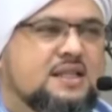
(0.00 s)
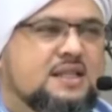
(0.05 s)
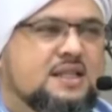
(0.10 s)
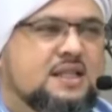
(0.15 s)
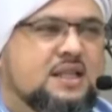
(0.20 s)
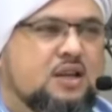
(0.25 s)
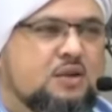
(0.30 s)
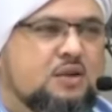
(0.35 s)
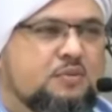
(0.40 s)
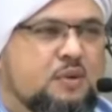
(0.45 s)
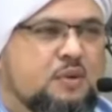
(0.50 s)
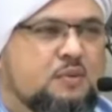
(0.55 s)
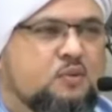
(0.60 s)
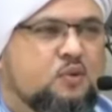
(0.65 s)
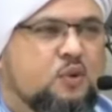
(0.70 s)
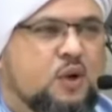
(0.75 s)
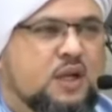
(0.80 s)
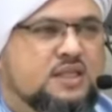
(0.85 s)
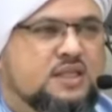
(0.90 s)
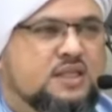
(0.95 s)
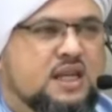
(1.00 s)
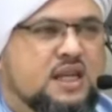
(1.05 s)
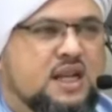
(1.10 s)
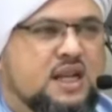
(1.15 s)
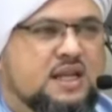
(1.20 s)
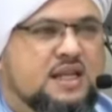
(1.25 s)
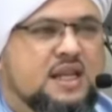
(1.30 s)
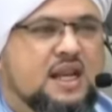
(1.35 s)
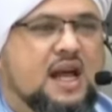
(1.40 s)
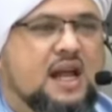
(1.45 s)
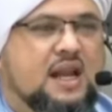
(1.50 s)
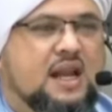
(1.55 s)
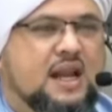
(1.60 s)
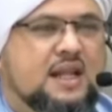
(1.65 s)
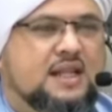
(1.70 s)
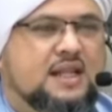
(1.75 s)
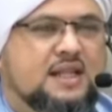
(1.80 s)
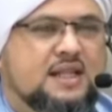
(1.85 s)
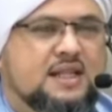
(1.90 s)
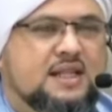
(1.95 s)
Kalau perempuan ziarah
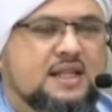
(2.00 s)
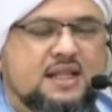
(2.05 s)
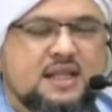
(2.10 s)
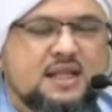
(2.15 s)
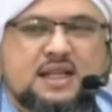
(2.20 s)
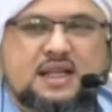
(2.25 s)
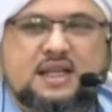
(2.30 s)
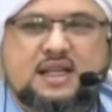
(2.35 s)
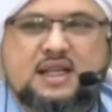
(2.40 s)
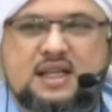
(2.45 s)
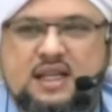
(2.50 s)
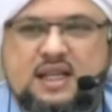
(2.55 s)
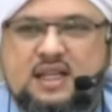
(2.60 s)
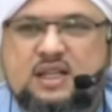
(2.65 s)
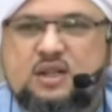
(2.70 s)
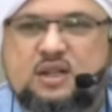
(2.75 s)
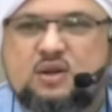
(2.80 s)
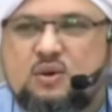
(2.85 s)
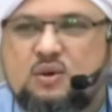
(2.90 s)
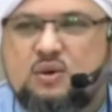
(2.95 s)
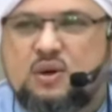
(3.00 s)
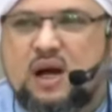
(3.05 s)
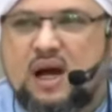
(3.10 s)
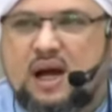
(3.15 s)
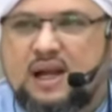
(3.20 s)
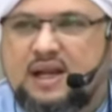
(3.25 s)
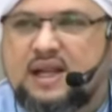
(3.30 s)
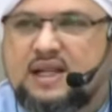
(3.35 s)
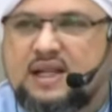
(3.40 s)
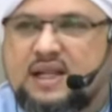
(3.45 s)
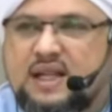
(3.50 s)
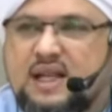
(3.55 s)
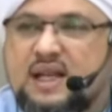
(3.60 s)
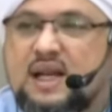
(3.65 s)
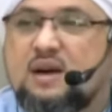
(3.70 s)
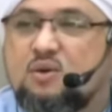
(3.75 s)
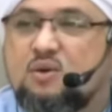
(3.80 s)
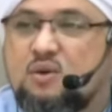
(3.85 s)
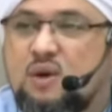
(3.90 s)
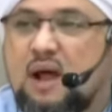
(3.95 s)
dilaknat itu ada
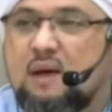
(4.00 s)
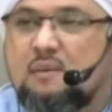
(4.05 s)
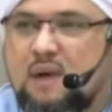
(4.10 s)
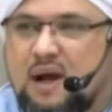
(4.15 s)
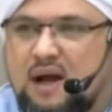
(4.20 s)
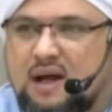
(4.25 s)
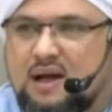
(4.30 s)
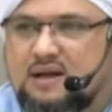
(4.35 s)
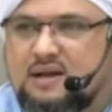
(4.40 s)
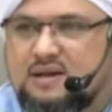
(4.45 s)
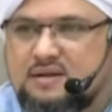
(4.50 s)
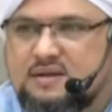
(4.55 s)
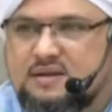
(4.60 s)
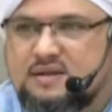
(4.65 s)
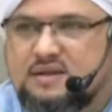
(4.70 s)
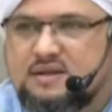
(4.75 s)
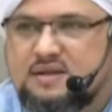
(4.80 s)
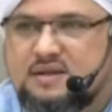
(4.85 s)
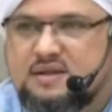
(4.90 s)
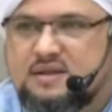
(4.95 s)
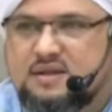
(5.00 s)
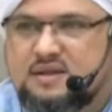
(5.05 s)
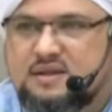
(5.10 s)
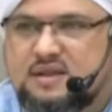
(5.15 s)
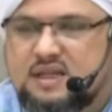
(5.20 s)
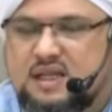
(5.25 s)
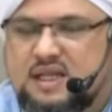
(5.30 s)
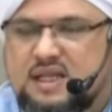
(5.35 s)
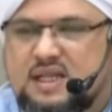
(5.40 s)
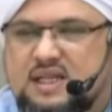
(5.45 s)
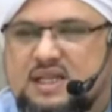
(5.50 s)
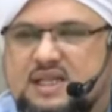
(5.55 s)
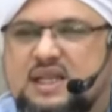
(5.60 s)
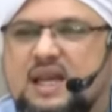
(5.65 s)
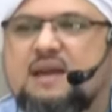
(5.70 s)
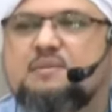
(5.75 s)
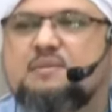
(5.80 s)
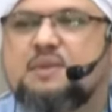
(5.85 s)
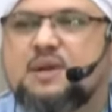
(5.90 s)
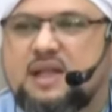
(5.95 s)
tiga ulama.
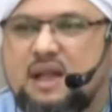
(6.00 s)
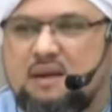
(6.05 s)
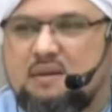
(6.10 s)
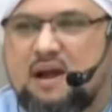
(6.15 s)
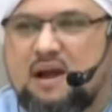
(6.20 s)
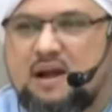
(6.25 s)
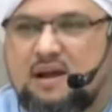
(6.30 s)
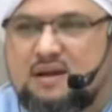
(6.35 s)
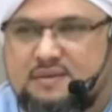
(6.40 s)
Yang pertama,